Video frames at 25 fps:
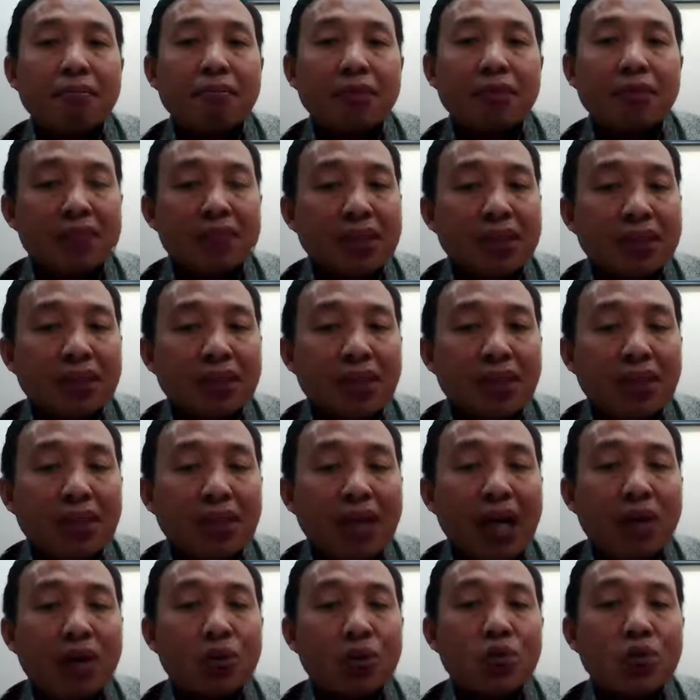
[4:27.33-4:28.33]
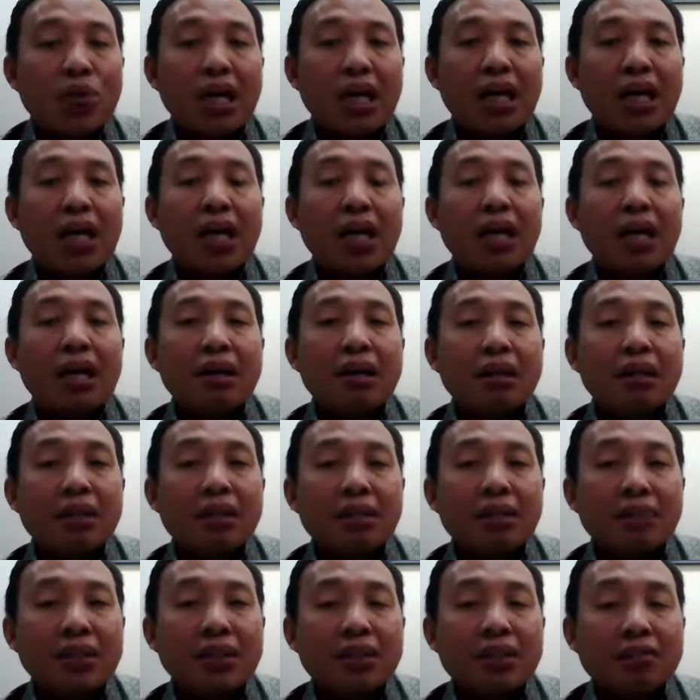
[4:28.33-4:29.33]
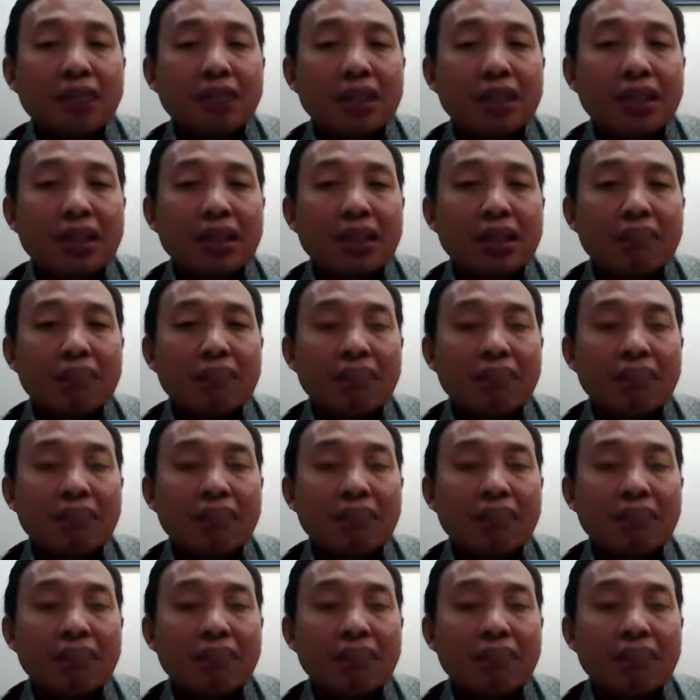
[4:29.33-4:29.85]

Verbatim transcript: teman-teman pelaku usaha, teman-teman di